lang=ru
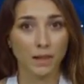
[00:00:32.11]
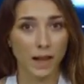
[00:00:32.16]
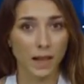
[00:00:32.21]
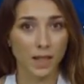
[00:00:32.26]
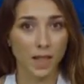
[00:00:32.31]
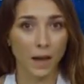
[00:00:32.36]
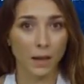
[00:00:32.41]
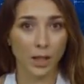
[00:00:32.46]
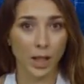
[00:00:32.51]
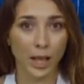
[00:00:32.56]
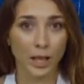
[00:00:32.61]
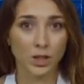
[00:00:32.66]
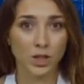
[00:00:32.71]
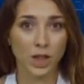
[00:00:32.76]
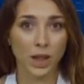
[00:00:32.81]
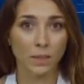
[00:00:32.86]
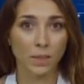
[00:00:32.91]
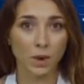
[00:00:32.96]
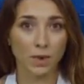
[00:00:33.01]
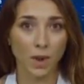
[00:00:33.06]
Это одна из
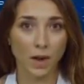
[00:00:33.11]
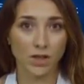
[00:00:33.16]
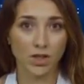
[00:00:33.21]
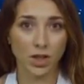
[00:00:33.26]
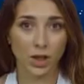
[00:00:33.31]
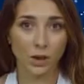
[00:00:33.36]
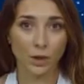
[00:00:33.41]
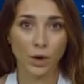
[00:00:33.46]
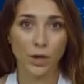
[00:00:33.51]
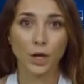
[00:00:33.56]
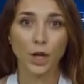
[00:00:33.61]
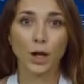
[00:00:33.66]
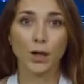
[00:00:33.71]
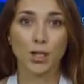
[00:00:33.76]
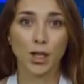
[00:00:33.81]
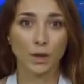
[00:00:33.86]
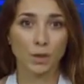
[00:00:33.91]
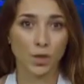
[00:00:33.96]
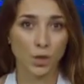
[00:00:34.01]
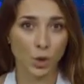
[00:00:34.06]
самых массированных
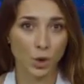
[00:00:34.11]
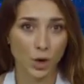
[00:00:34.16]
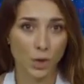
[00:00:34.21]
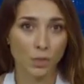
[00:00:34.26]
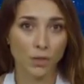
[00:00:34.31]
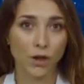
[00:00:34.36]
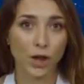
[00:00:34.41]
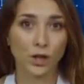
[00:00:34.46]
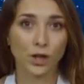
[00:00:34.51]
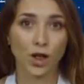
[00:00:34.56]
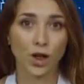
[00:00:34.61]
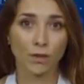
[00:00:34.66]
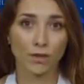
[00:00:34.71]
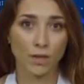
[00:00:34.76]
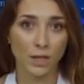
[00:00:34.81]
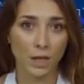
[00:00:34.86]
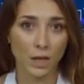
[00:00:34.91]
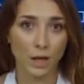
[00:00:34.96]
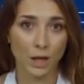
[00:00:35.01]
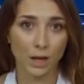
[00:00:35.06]
атак дронов
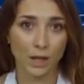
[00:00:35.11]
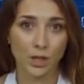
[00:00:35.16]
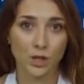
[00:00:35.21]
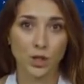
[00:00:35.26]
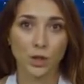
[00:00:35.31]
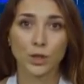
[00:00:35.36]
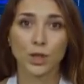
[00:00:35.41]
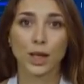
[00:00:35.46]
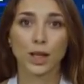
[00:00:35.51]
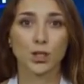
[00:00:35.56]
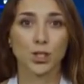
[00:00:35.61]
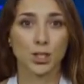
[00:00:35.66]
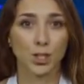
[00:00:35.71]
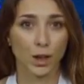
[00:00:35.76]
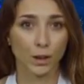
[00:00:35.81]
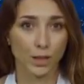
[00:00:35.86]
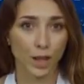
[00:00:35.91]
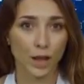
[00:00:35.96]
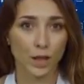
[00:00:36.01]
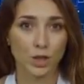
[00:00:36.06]
«Шахет»
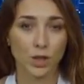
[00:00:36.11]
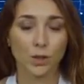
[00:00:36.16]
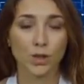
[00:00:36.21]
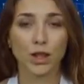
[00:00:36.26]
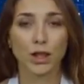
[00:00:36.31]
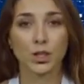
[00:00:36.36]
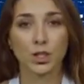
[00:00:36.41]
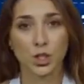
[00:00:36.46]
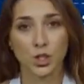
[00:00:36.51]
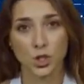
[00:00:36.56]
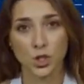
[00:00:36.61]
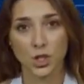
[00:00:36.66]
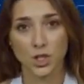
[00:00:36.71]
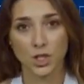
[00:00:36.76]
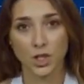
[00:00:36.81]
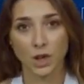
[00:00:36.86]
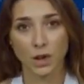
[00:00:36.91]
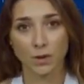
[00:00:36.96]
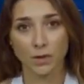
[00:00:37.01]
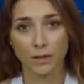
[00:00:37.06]

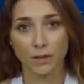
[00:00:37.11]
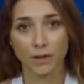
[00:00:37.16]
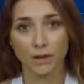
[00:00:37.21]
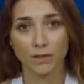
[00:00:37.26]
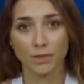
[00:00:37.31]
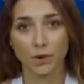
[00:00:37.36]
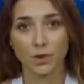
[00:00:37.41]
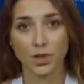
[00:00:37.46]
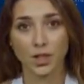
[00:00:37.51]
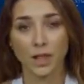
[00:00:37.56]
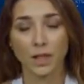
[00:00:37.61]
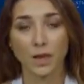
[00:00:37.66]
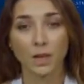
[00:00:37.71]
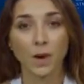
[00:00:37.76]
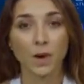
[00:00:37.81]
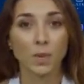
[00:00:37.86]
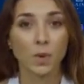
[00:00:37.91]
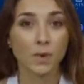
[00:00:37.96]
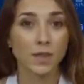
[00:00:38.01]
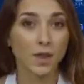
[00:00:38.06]
131-136 после
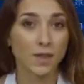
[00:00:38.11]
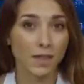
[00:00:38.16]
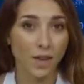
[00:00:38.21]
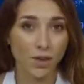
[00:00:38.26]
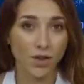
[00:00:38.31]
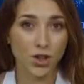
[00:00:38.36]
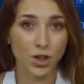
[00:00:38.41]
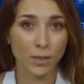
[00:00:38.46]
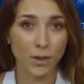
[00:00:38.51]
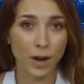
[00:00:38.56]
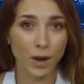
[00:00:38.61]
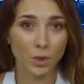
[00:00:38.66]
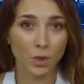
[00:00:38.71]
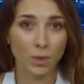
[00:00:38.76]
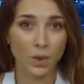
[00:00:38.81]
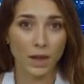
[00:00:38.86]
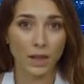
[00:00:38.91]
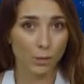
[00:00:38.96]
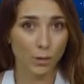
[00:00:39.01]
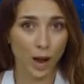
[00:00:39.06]
новогодней ночи
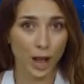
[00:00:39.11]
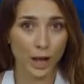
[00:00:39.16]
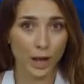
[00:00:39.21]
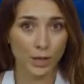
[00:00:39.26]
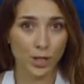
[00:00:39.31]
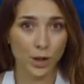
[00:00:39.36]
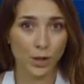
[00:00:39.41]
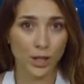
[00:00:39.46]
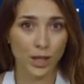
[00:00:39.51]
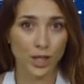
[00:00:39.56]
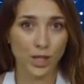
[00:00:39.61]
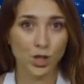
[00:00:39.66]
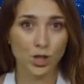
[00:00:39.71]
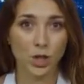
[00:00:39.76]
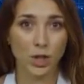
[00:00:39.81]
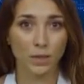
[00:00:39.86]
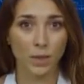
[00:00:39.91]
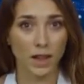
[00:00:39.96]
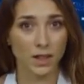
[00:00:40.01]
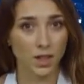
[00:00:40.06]
1 января
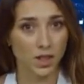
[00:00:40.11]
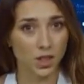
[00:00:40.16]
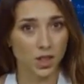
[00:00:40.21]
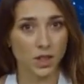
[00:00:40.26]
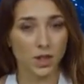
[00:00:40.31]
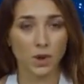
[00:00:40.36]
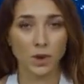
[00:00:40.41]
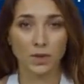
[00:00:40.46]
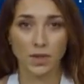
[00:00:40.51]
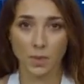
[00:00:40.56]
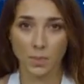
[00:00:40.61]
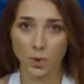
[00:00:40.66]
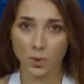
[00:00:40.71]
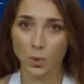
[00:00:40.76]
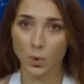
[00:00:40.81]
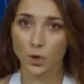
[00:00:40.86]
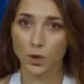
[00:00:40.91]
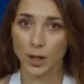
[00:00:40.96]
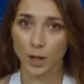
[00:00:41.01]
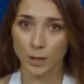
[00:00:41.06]
2024
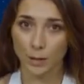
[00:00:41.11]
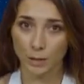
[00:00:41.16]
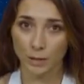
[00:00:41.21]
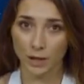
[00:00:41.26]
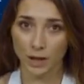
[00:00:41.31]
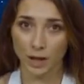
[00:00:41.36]
года.